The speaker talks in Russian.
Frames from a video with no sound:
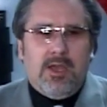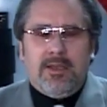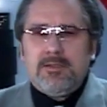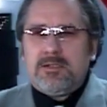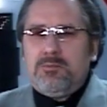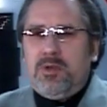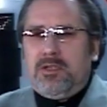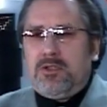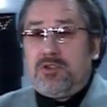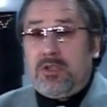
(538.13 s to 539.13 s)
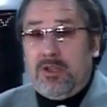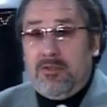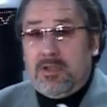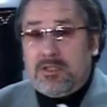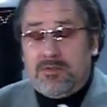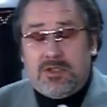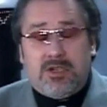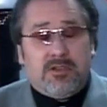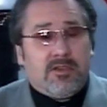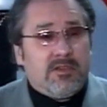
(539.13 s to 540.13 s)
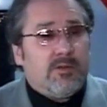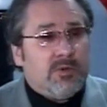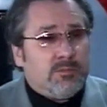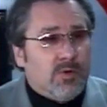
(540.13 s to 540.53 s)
Если бы этот человек, священник, не был